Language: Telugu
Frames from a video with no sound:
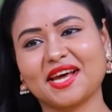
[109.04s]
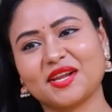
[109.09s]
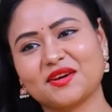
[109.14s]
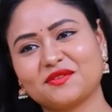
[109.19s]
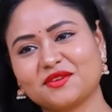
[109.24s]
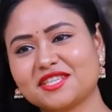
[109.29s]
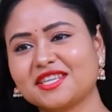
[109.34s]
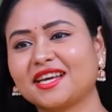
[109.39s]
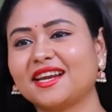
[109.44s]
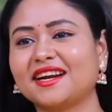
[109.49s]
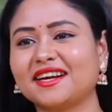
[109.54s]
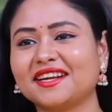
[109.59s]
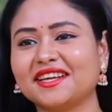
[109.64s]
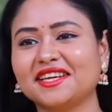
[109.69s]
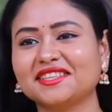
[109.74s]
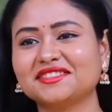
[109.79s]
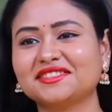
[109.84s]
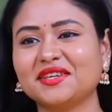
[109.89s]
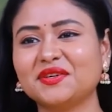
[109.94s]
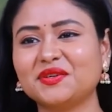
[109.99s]
చాలా విషయాలు
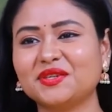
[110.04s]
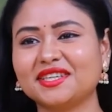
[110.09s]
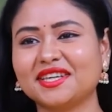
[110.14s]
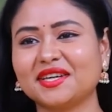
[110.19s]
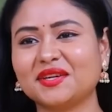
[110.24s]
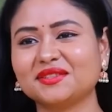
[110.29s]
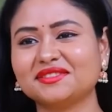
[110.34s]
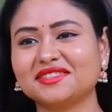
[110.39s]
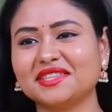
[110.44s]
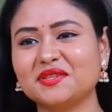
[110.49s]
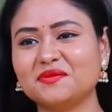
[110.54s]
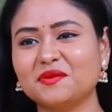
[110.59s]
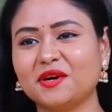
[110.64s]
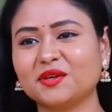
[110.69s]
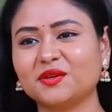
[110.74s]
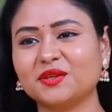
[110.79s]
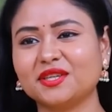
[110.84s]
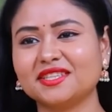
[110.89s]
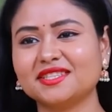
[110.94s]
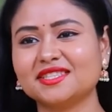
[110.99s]
అడిగేసే ఉంటారు సినిమా
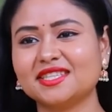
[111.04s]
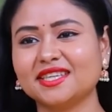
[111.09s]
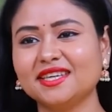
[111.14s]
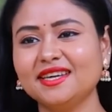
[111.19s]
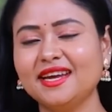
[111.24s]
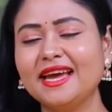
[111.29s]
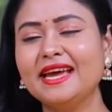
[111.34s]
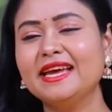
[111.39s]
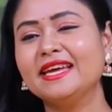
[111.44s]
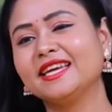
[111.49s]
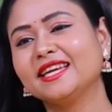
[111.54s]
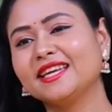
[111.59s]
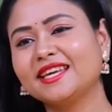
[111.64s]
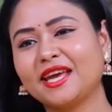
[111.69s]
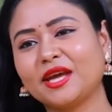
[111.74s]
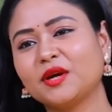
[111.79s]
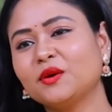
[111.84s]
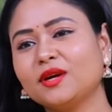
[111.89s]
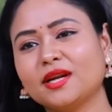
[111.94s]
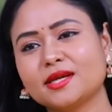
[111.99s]
గురించి
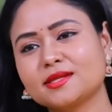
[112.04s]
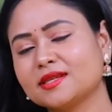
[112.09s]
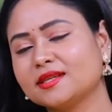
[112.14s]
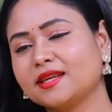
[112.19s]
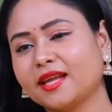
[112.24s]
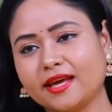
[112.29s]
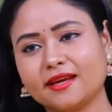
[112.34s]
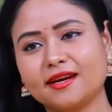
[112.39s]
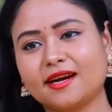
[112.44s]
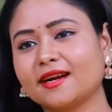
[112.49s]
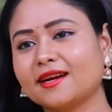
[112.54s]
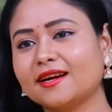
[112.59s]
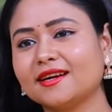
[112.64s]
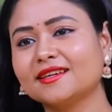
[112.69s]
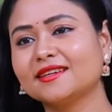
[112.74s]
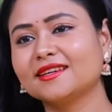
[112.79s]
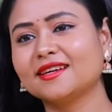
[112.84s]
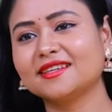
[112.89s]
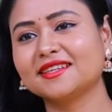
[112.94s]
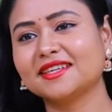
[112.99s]
ఇంకేమన్నా అసలు నేను
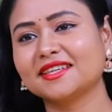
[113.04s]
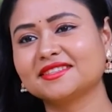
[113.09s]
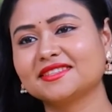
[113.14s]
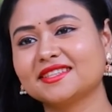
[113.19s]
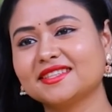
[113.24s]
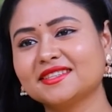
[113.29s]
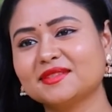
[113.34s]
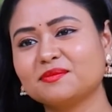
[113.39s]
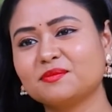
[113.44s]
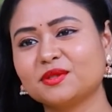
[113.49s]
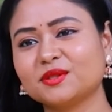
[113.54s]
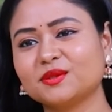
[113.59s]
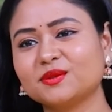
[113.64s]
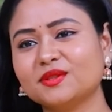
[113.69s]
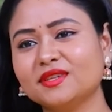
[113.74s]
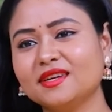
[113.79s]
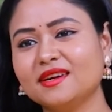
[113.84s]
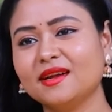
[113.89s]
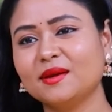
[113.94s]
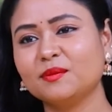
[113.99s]
అడగడం కంటే సార్ ఇప్పుడు
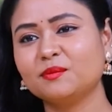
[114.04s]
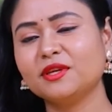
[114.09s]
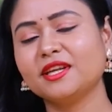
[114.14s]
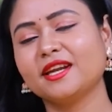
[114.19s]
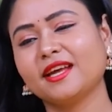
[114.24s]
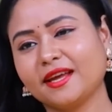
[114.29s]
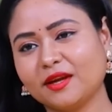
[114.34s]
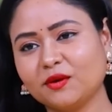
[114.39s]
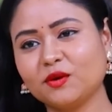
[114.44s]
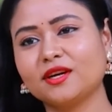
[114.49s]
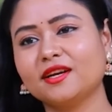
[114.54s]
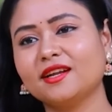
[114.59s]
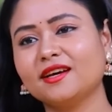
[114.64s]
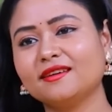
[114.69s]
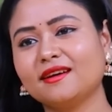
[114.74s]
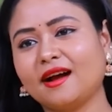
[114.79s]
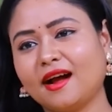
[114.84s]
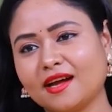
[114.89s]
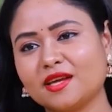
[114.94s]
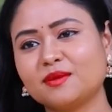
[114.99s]
మీరు ఏమన్నా
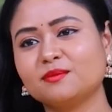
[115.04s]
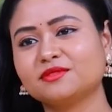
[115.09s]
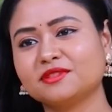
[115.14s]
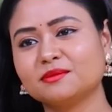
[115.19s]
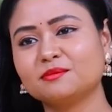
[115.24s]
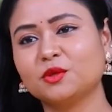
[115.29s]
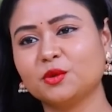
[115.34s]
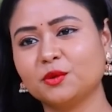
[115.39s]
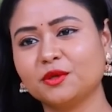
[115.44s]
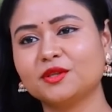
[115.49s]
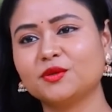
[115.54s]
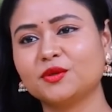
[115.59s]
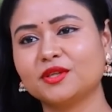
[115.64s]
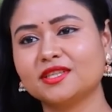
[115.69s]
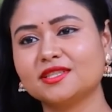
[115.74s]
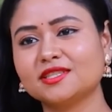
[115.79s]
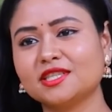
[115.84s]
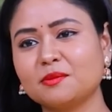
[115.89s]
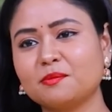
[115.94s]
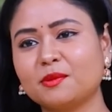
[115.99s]
అహింస మూవీ
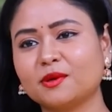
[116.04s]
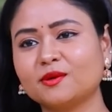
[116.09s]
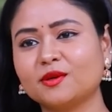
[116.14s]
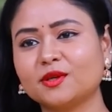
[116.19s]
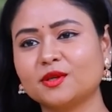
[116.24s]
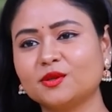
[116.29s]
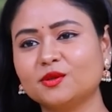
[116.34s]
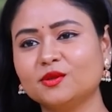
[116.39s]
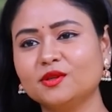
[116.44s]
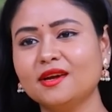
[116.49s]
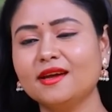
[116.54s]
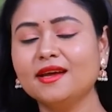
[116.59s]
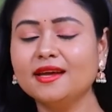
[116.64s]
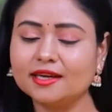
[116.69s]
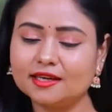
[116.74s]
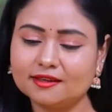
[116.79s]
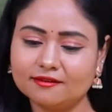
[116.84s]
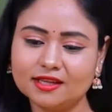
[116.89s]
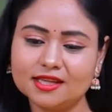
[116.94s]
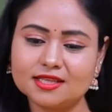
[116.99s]
గురించి ఇప్పటివరకు
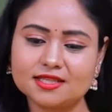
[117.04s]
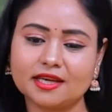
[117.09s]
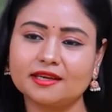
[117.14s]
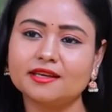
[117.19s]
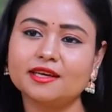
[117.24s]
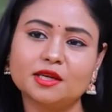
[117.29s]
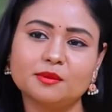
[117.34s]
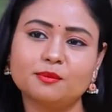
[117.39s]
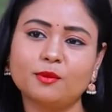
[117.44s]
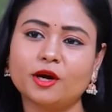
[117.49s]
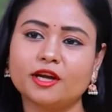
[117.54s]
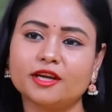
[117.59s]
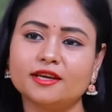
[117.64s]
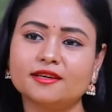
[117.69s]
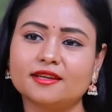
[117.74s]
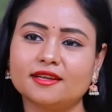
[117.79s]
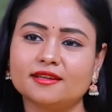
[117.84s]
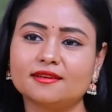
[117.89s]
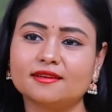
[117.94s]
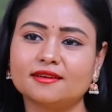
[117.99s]
రివీల్ చేయని
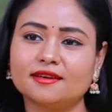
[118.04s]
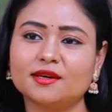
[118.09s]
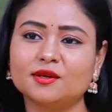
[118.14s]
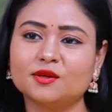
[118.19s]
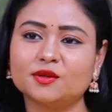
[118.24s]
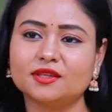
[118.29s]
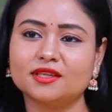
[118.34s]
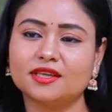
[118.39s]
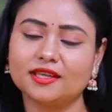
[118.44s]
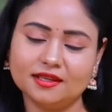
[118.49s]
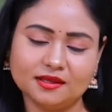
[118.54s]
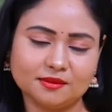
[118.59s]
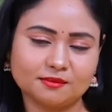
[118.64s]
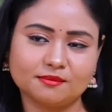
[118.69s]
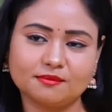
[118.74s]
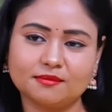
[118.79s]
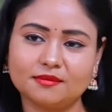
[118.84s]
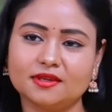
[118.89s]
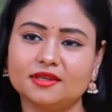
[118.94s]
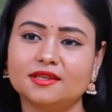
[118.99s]
పాయింట్ ఏదన్నా ఉంటే
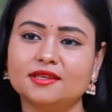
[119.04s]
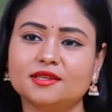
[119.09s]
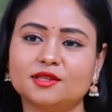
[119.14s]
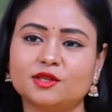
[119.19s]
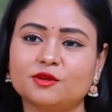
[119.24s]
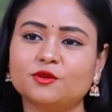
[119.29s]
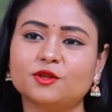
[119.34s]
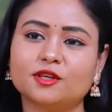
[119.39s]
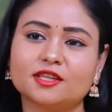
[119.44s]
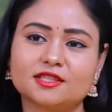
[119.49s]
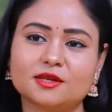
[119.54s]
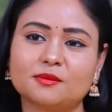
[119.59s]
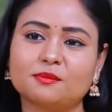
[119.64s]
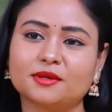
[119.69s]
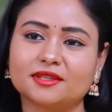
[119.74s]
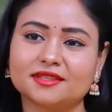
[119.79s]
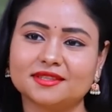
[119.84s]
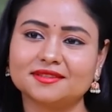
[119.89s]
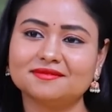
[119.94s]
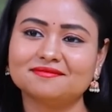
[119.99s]
ఈ ఇంటర్వ్యూలో
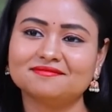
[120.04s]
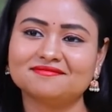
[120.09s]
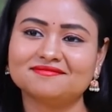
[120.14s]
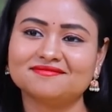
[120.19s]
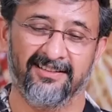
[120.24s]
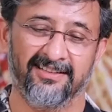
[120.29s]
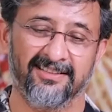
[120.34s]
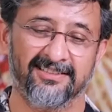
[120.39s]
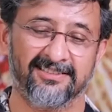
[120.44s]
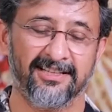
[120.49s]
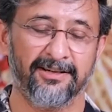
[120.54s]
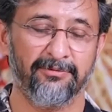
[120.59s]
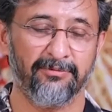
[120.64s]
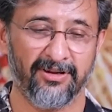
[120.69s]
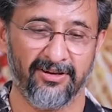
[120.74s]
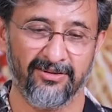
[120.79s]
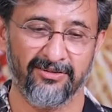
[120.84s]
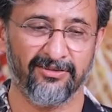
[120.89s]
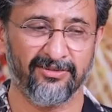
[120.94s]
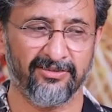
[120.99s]
చెప్పండి ఈ
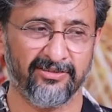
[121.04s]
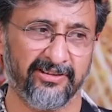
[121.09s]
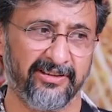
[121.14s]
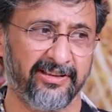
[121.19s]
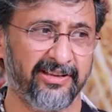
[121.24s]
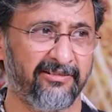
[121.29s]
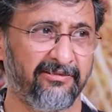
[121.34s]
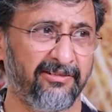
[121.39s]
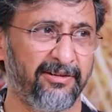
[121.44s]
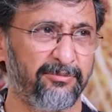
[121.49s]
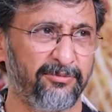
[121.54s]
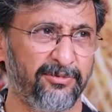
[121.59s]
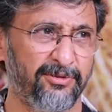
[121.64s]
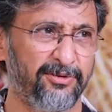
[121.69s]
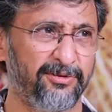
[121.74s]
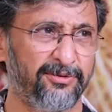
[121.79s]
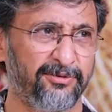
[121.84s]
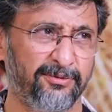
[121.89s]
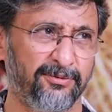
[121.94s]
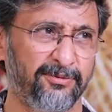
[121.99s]
సినిమాలో ఒక ఇరవై
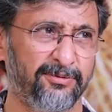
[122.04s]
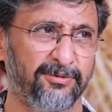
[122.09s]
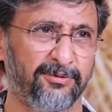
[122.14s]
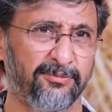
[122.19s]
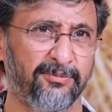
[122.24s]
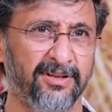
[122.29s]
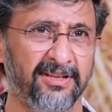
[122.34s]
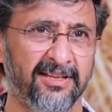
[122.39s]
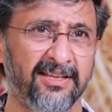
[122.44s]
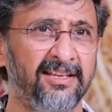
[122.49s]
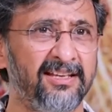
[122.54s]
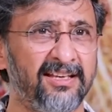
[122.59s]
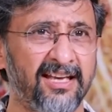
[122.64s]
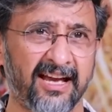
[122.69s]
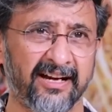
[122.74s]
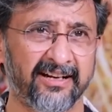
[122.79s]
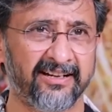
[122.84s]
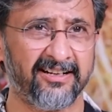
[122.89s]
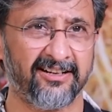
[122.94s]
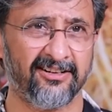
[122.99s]
మూడు మంది
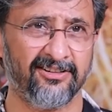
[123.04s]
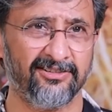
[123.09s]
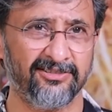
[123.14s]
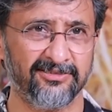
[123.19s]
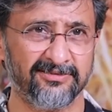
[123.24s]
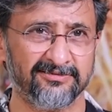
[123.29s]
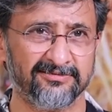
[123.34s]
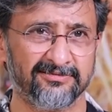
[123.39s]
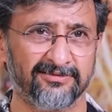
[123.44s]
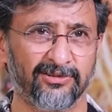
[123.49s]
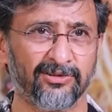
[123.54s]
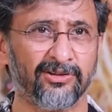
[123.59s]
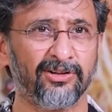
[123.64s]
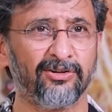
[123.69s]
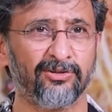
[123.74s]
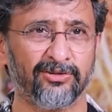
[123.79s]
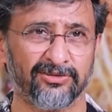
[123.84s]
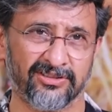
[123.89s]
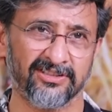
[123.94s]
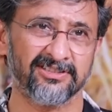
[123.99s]
యాక్టర్లు
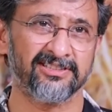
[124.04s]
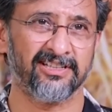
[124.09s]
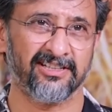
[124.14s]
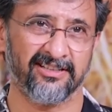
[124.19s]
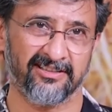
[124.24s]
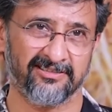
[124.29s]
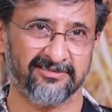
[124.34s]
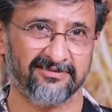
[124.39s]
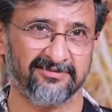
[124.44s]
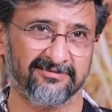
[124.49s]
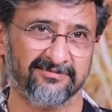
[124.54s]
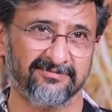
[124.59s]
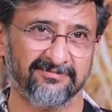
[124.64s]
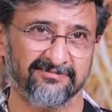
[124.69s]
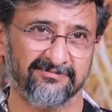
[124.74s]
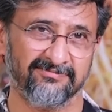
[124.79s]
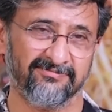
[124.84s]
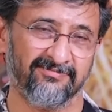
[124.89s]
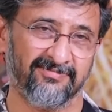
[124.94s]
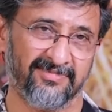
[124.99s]
ఒక కొత్త
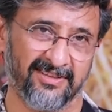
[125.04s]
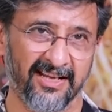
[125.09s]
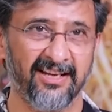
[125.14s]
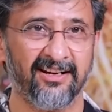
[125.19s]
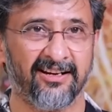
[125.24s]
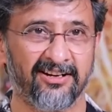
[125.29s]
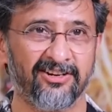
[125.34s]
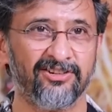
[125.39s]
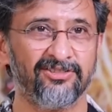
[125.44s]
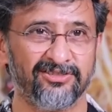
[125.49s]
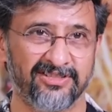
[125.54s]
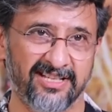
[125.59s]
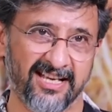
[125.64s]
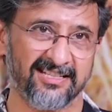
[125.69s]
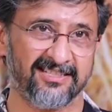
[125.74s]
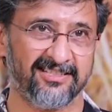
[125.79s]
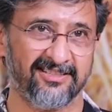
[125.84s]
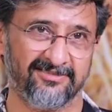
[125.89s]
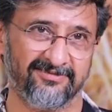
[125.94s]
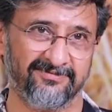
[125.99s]
సింగర్ని ఇంట్రడ్యూస్
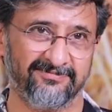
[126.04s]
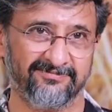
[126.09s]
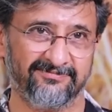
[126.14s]
చేస్తాను